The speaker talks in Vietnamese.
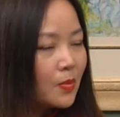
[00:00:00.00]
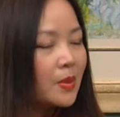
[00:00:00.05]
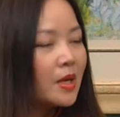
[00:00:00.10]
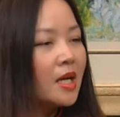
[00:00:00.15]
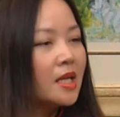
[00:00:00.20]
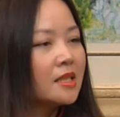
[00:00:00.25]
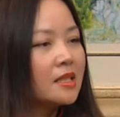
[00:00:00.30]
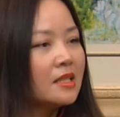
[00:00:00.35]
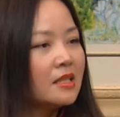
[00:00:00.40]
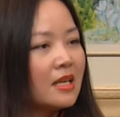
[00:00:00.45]

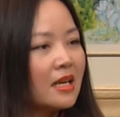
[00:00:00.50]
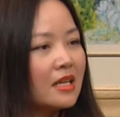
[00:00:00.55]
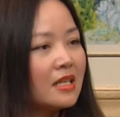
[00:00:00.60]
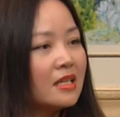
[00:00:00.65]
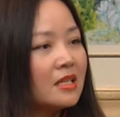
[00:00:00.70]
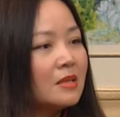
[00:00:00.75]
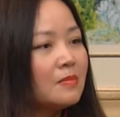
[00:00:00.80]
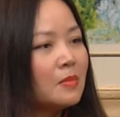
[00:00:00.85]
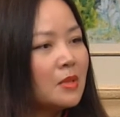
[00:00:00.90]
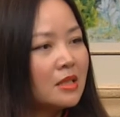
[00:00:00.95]
lần như vậy
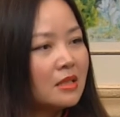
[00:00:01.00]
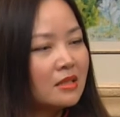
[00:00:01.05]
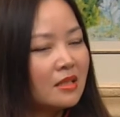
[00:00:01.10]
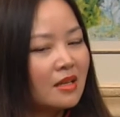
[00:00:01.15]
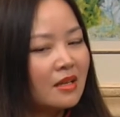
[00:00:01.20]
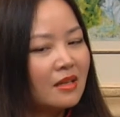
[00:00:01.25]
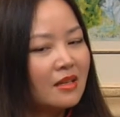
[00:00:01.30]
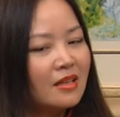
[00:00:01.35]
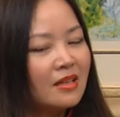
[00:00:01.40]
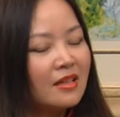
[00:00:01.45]
đi mình
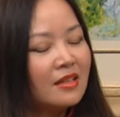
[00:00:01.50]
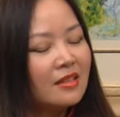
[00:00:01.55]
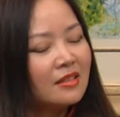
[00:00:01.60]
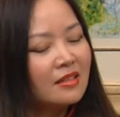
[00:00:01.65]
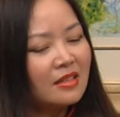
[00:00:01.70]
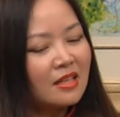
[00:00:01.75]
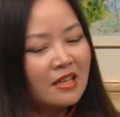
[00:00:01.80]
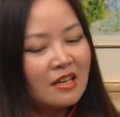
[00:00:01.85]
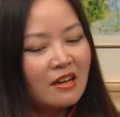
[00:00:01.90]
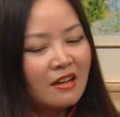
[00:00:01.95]
sẽ
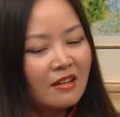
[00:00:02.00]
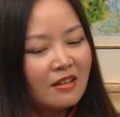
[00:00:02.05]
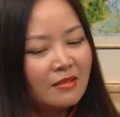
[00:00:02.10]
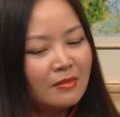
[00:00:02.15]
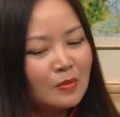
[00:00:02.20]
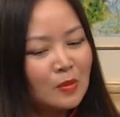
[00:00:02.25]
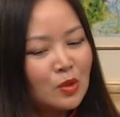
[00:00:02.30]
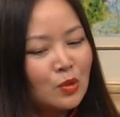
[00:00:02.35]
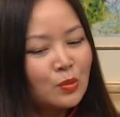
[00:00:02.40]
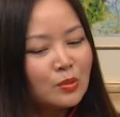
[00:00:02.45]
người ta nói
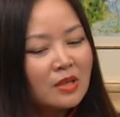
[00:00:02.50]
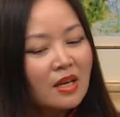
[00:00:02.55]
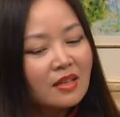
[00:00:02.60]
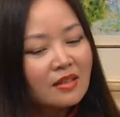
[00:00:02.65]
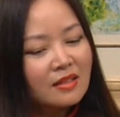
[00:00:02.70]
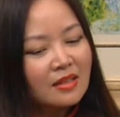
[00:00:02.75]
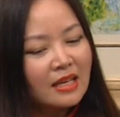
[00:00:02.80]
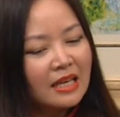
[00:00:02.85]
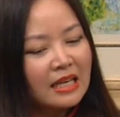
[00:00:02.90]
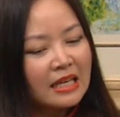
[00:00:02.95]
chúc thích
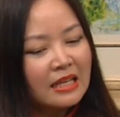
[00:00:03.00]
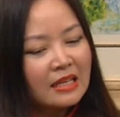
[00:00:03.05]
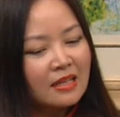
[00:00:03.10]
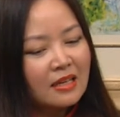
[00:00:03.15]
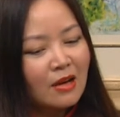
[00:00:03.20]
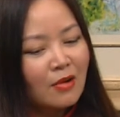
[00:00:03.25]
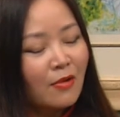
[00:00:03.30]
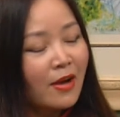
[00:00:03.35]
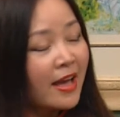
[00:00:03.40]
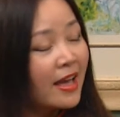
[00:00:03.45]
cái
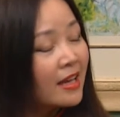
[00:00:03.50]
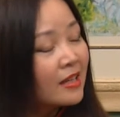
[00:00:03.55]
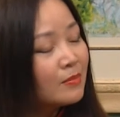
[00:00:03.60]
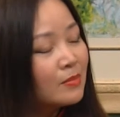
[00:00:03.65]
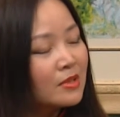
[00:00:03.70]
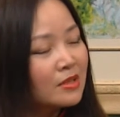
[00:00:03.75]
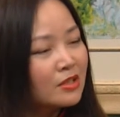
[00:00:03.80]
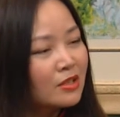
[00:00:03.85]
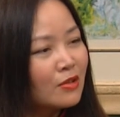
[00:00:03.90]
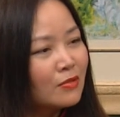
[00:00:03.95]
câu hát
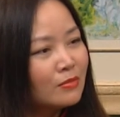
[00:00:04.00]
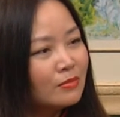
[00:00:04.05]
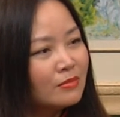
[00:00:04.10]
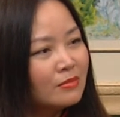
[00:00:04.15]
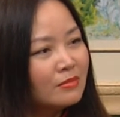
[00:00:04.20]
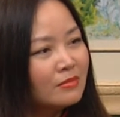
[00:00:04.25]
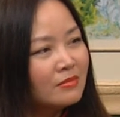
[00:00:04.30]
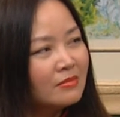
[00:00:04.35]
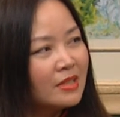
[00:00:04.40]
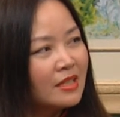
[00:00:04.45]
mà
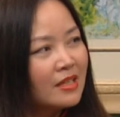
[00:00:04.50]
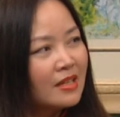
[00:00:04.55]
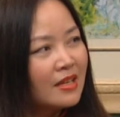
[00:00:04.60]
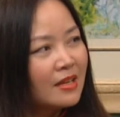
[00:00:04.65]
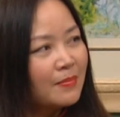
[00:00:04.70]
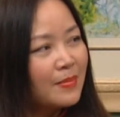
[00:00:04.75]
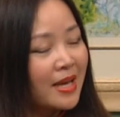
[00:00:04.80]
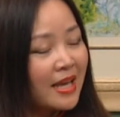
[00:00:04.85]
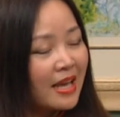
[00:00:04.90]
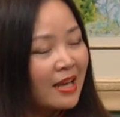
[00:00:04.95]
trong
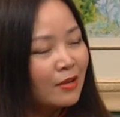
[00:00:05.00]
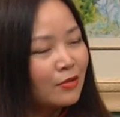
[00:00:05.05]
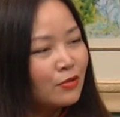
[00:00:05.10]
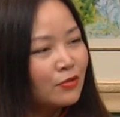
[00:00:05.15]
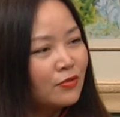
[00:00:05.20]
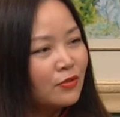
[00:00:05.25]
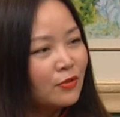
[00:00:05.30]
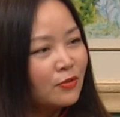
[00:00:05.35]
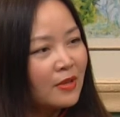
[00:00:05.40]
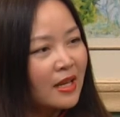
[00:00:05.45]
bài hát của
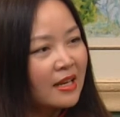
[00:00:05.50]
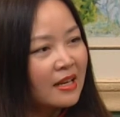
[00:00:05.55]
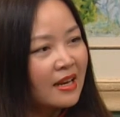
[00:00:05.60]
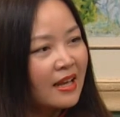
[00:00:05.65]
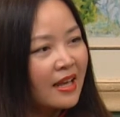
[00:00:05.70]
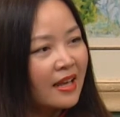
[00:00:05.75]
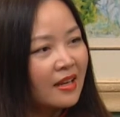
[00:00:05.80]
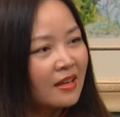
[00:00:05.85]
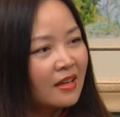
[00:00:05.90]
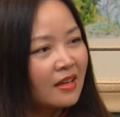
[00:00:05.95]
Vô Thành
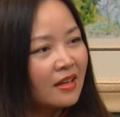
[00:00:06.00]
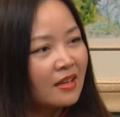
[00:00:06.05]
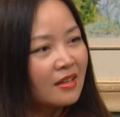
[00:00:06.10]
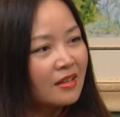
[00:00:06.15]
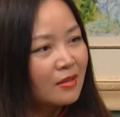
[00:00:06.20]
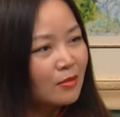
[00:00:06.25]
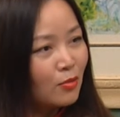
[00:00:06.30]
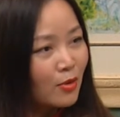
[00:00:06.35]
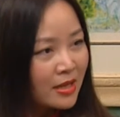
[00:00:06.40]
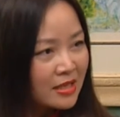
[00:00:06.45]
An là
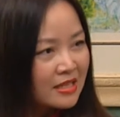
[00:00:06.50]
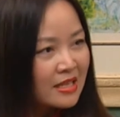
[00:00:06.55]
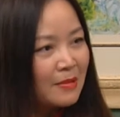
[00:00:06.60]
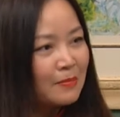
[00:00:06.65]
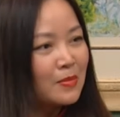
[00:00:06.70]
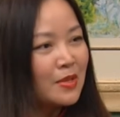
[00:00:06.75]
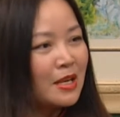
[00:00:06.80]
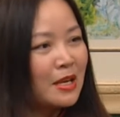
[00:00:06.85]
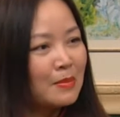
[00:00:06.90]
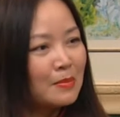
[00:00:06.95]
qua
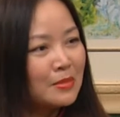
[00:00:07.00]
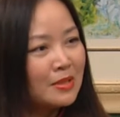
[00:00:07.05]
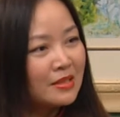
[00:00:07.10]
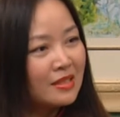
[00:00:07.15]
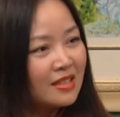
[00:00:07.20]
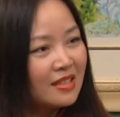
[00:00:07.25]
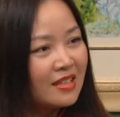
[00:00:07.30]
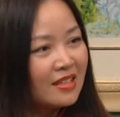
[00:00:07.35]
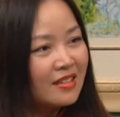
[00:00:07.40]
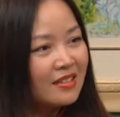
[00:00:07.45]
dầm về mưa
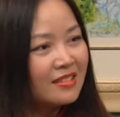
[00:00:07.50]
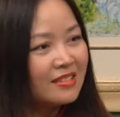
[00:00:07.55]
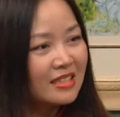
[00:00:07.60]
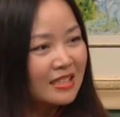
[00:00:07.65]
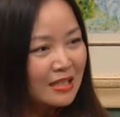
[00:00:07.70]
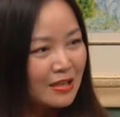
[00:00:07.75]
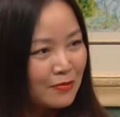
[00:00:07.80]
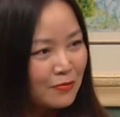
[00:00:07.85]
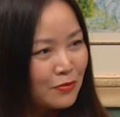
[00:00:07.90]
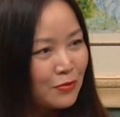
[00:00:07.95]
tiếc
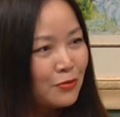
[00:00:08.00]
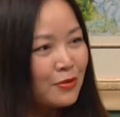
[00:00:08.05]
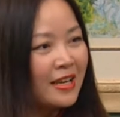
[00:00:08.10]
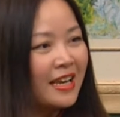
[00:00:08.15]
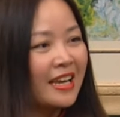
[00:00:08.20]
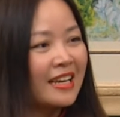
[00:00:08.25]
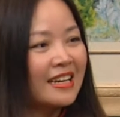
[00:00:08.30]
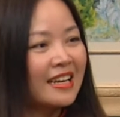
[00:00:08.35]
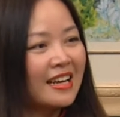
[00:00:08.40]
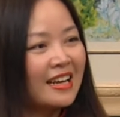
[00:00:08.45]
sẽ vui
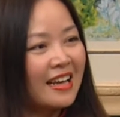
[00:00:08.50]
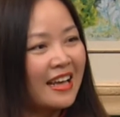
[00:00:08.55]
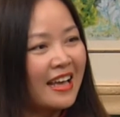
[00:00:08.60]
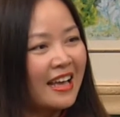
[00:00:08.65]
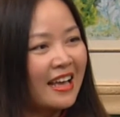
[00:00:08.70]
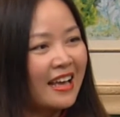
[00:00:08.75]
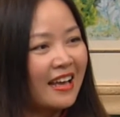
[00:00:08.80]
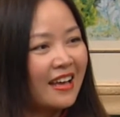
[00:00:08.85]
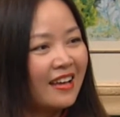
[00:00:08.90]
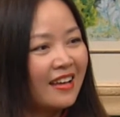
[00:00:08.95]
ngày nắng
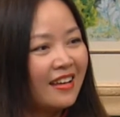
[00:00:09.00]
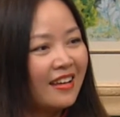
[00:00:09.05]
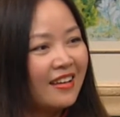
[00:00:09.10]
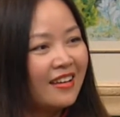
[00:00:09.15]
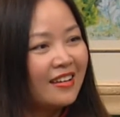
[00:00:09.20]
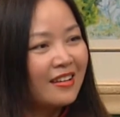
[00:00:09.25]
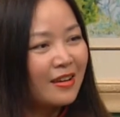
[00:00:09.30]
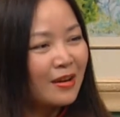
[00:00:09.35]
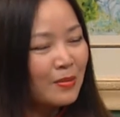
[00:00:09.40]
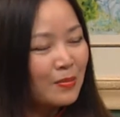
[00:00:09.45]
hạ có